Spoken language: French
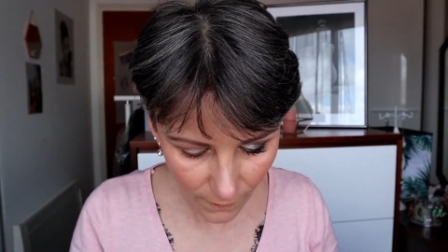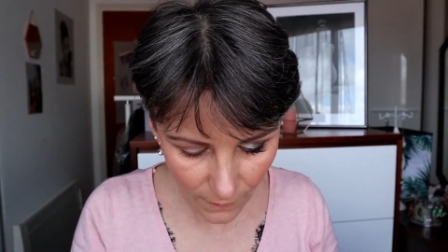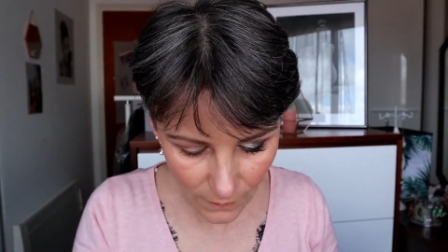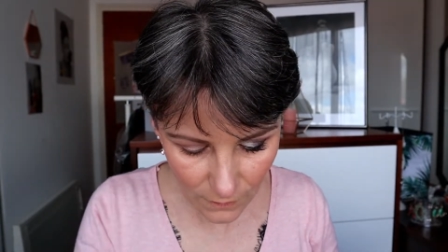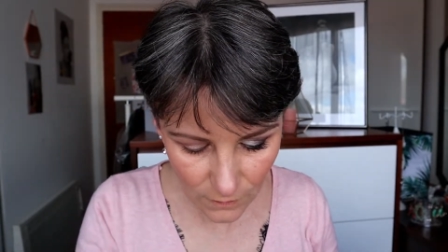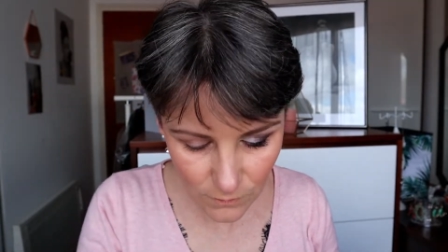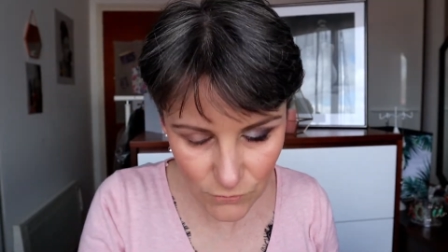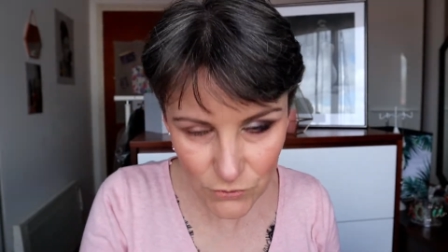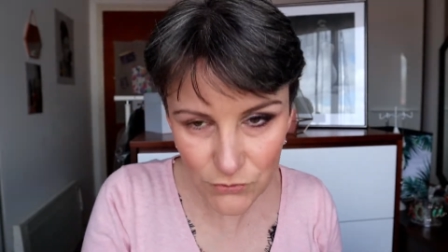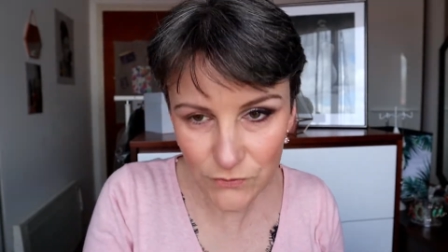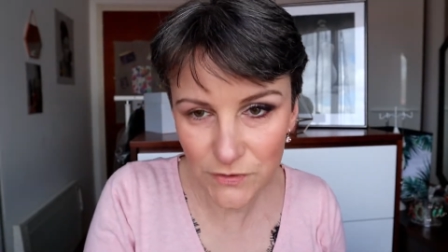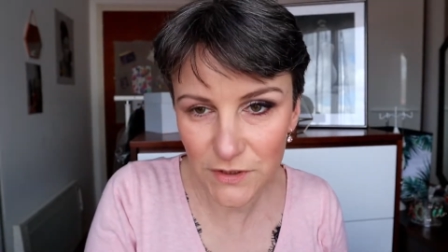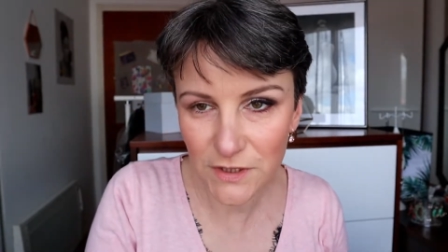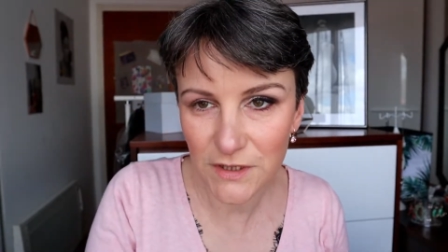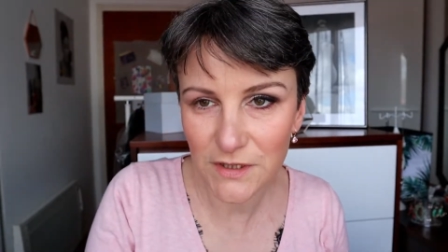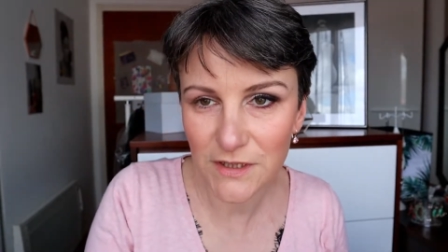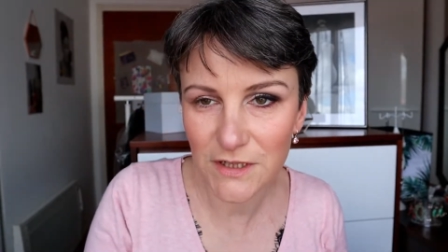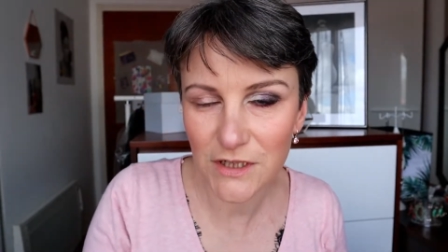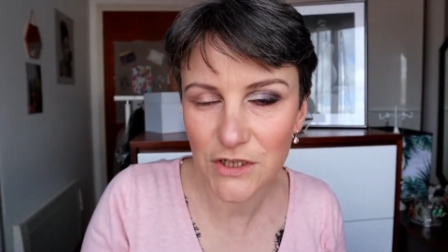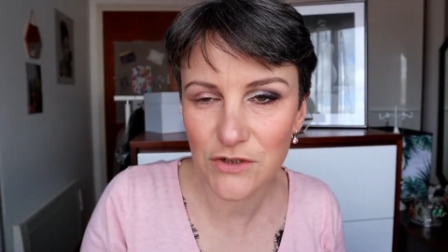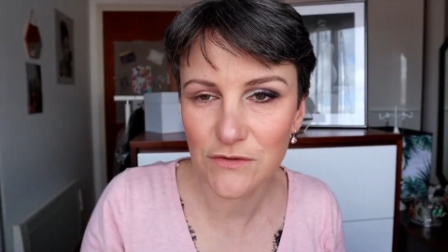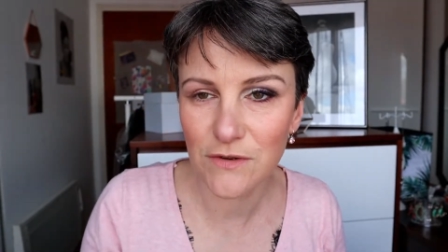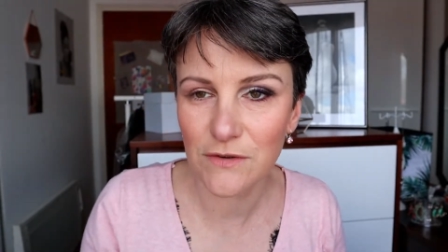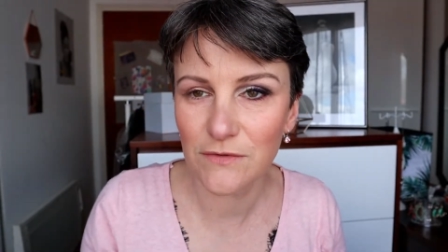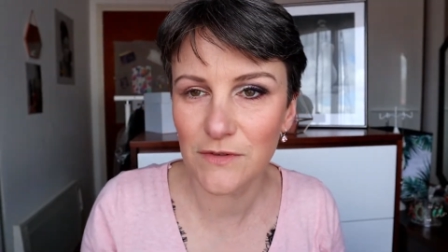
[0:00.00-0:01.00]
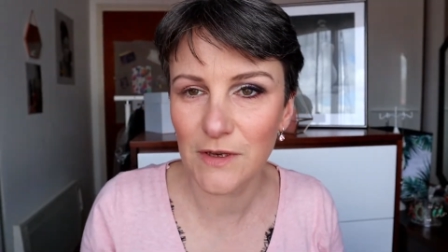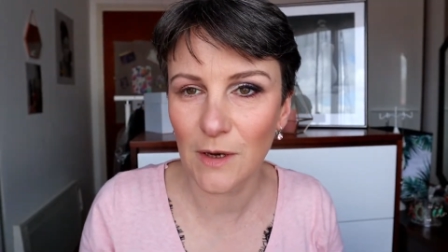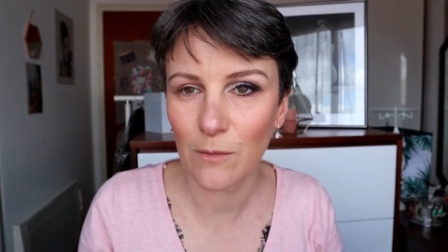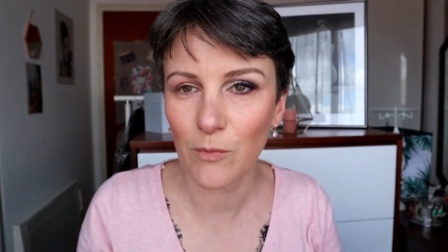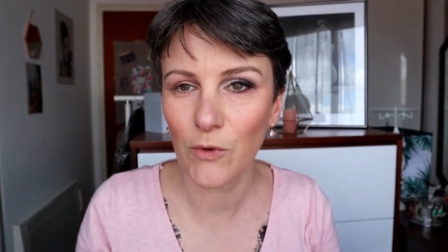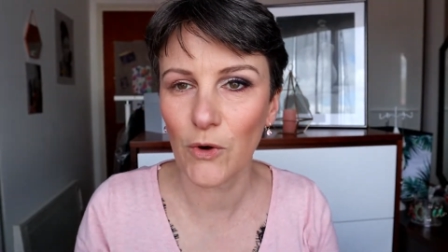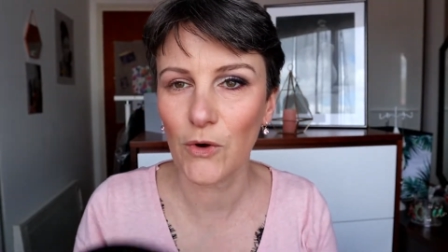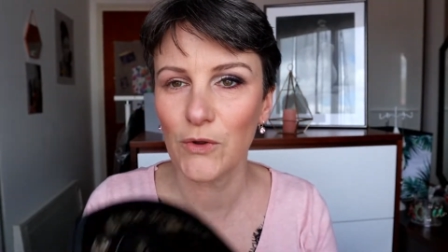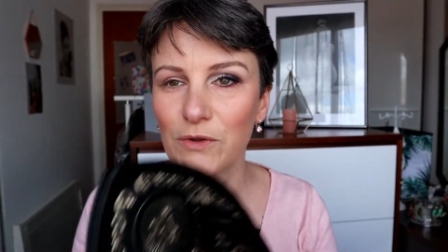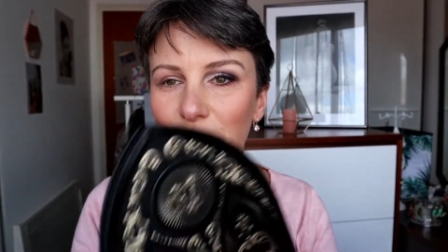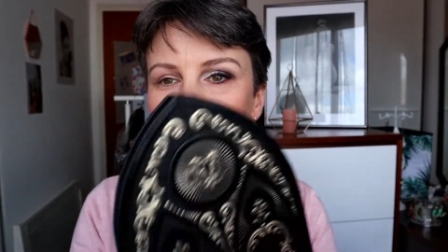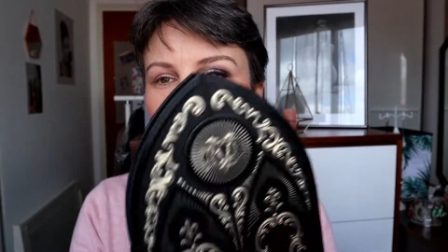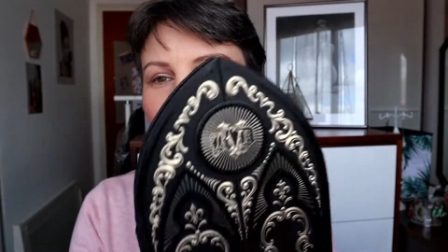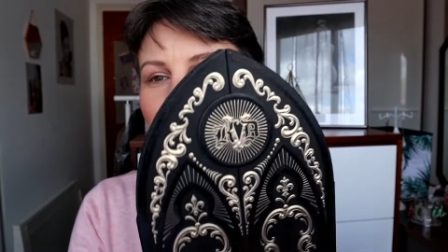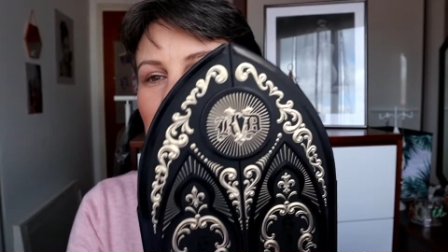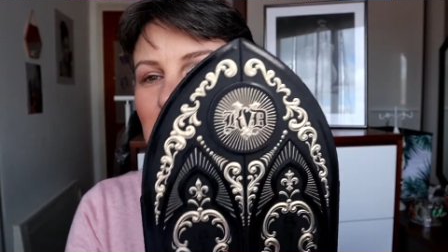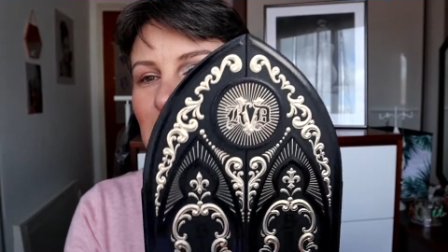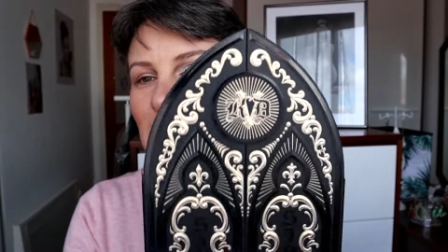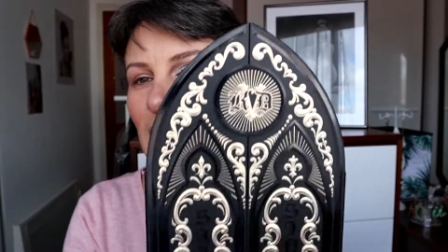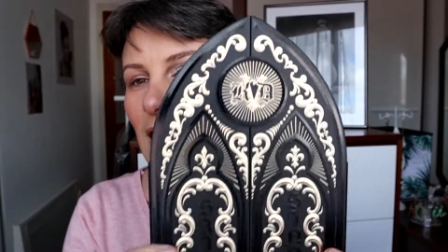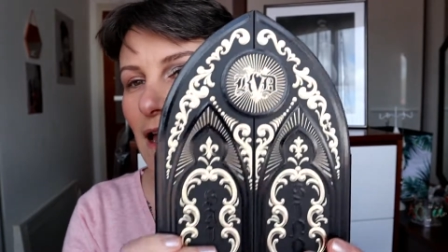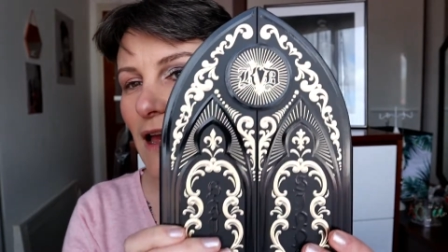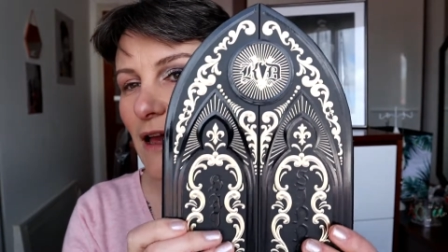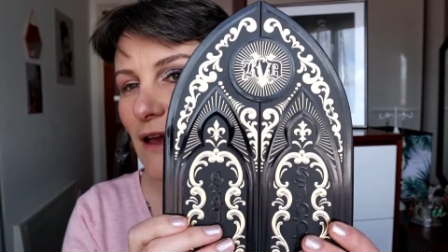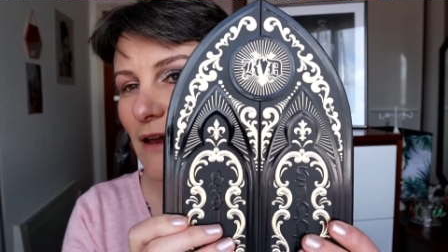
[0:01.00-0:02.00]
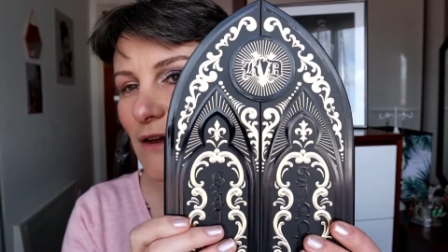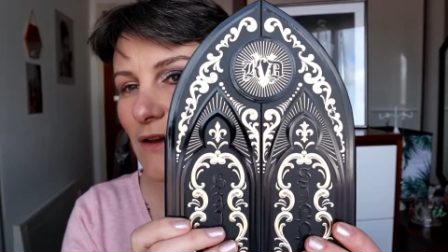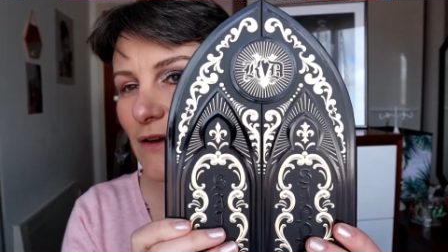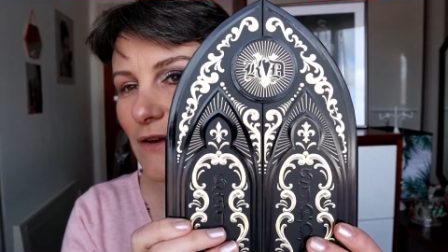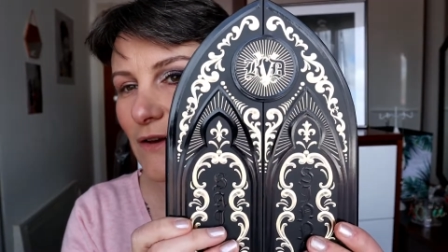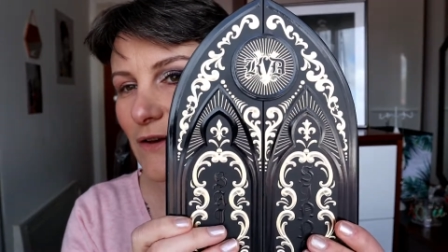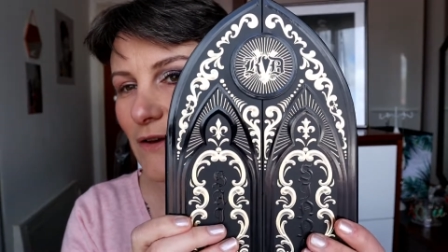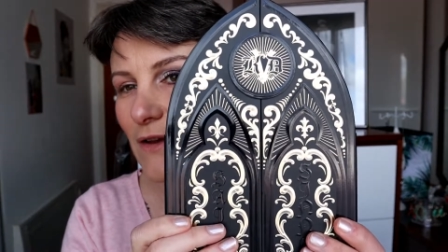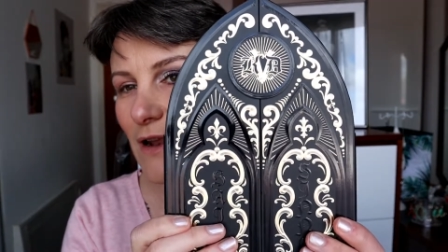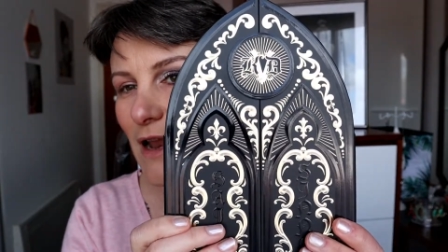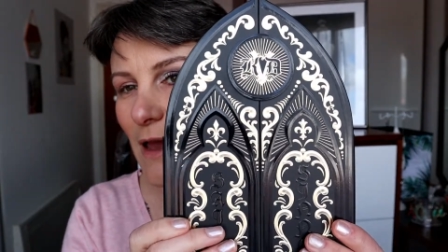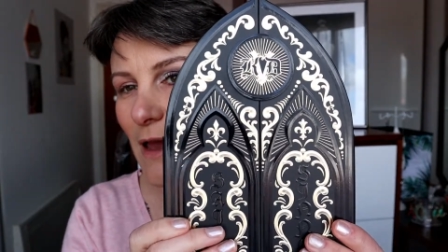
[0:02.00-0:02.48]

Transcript: comme je vous ai dit, je vais venir prendre euh,